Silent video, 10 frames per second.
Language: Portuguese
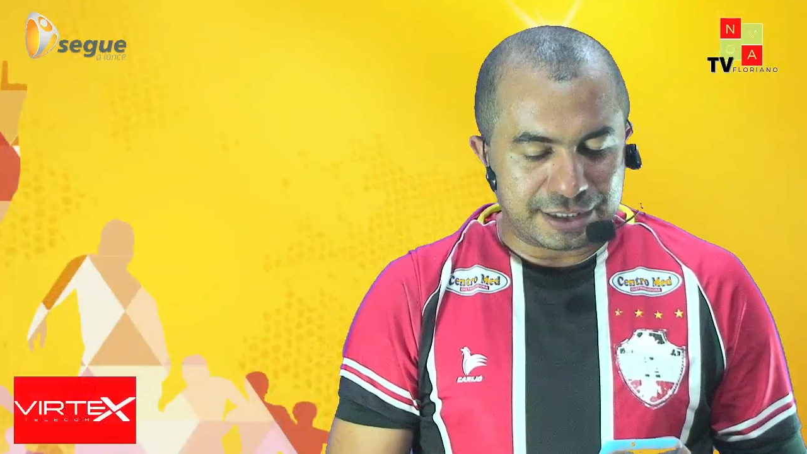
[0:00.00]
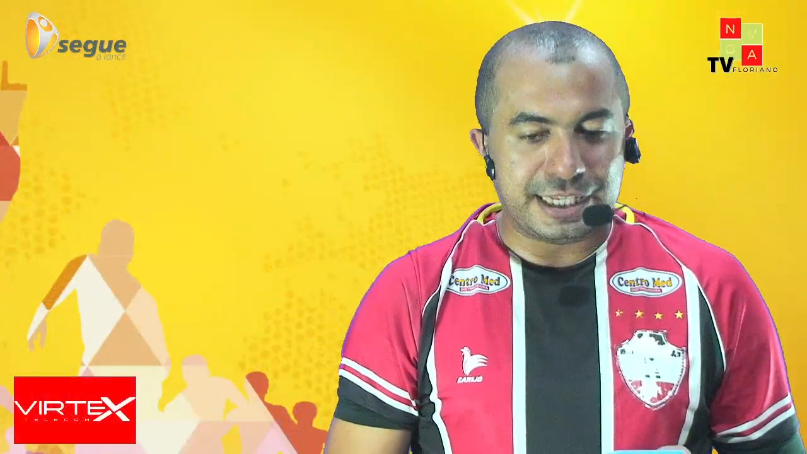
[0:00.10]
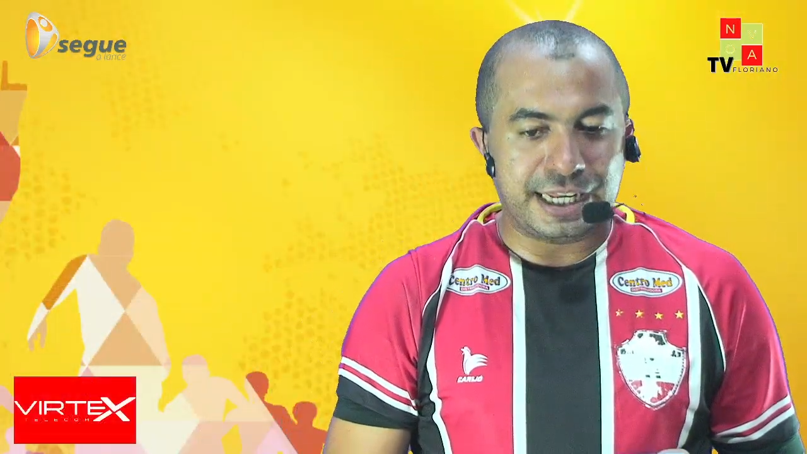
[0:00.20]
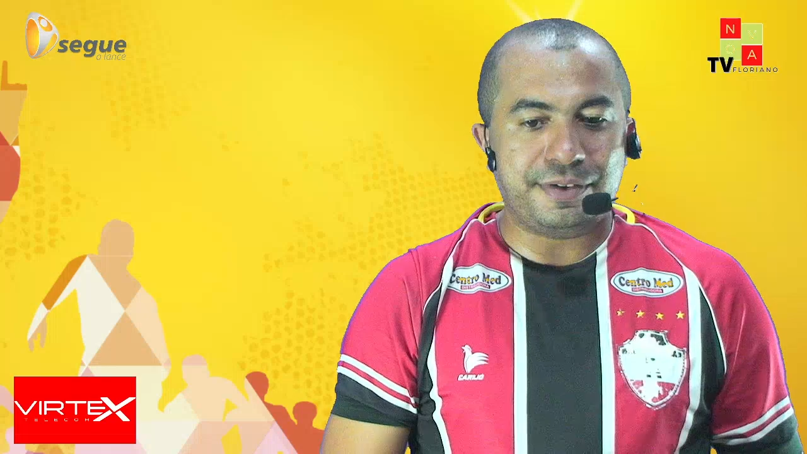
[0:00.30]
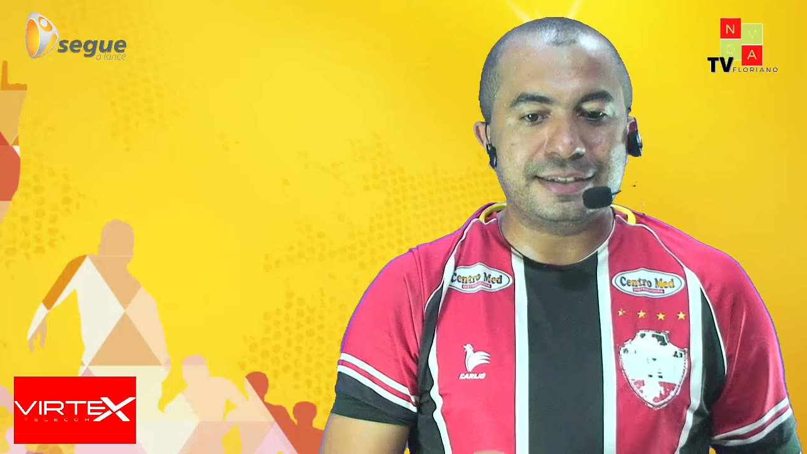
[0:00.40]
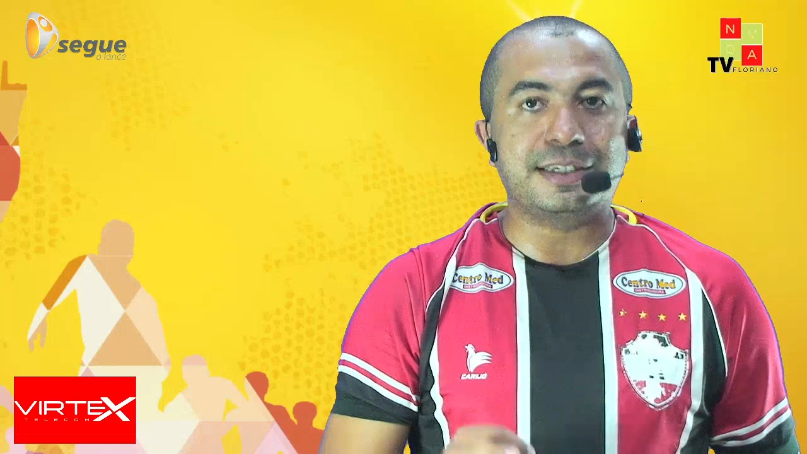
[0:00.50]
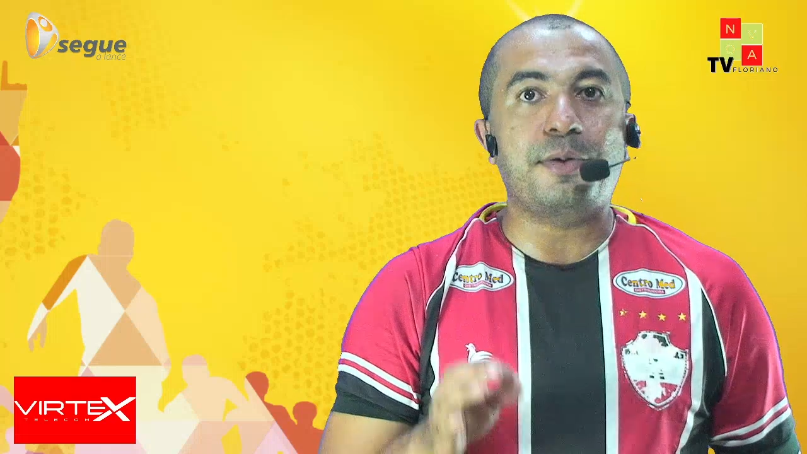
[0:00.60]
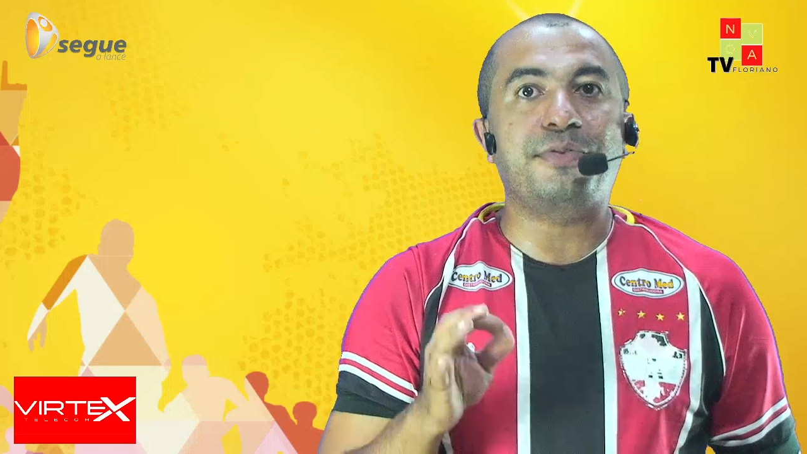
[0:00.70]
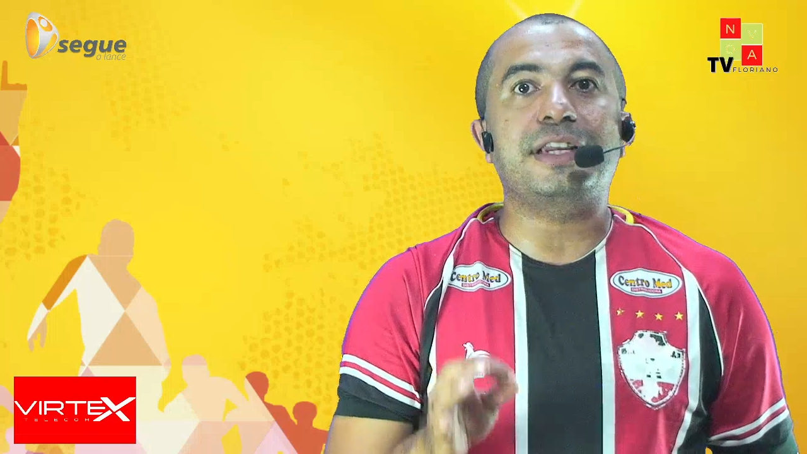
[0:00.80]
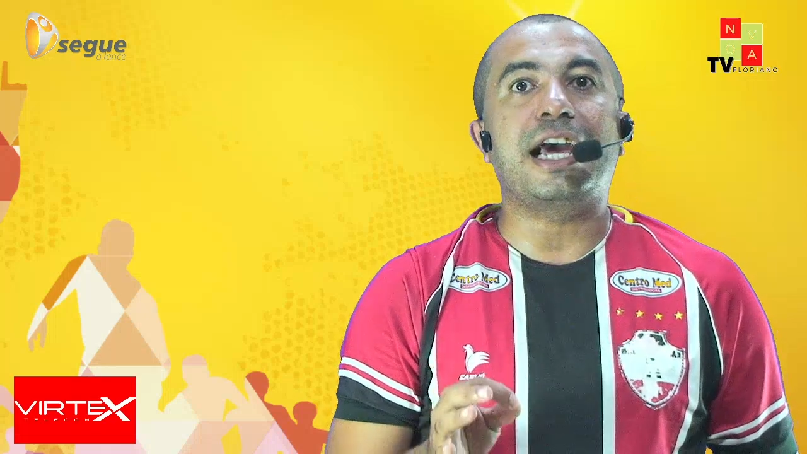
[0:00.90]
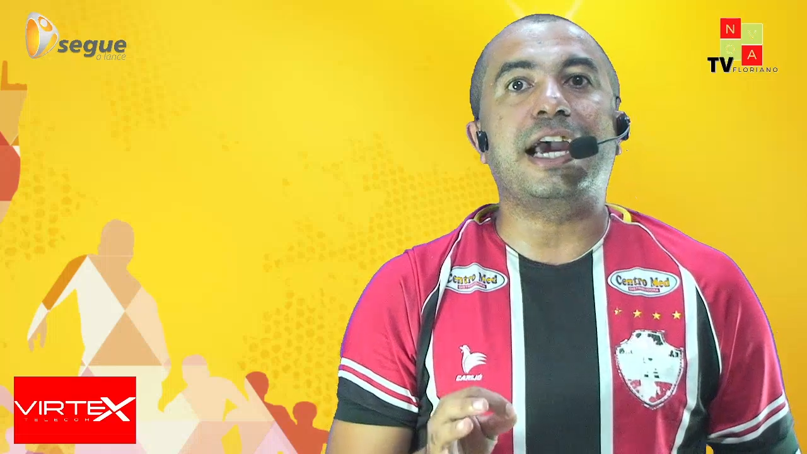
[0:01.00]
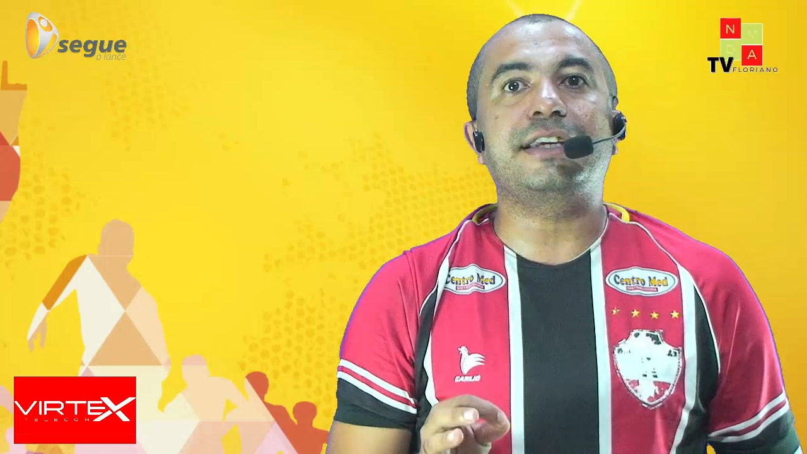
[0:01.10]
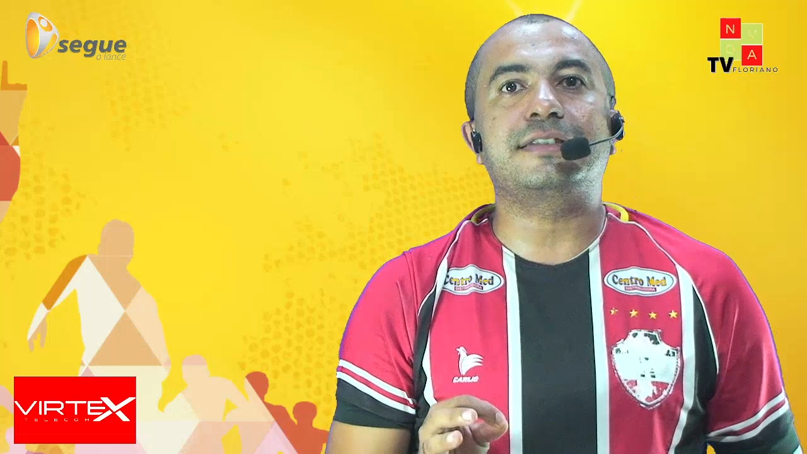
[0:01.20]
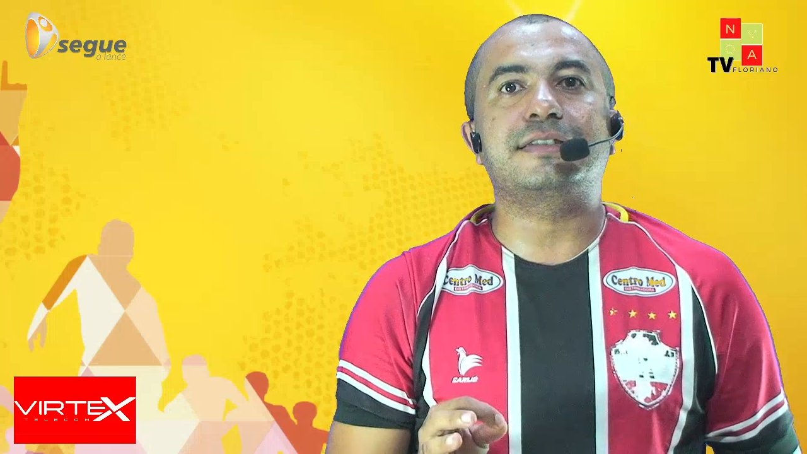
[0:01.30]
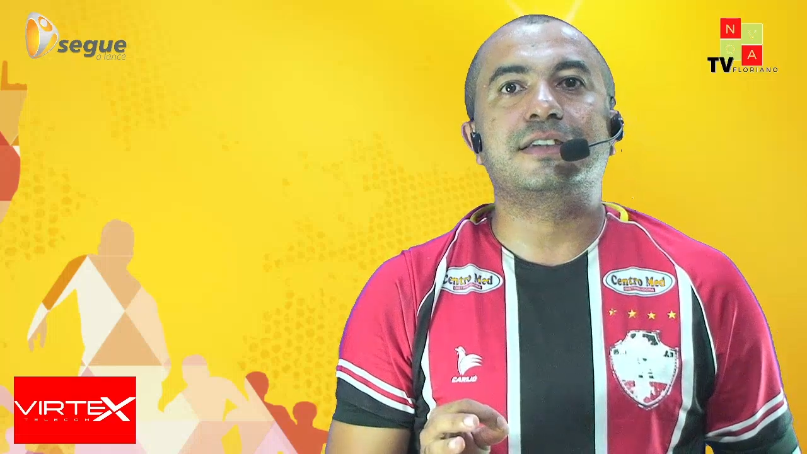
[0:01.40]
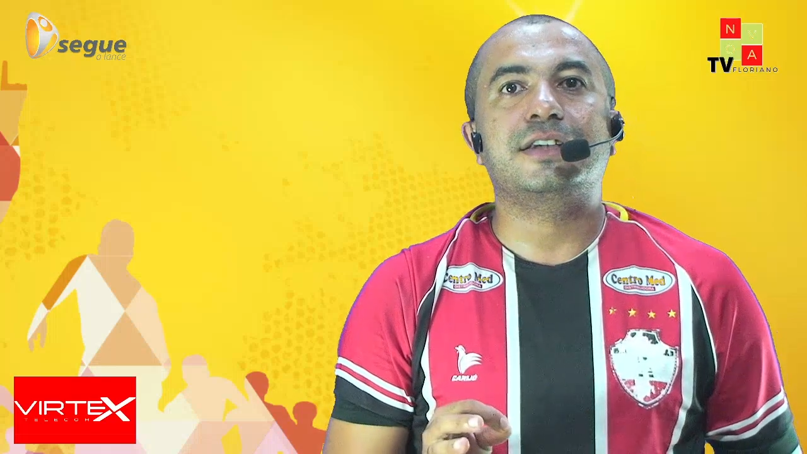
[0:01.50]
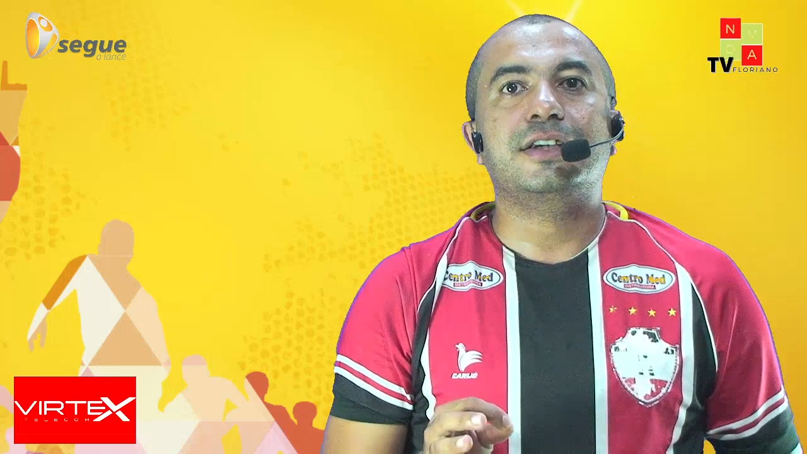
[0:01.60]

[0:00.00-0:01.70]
teve as semifinais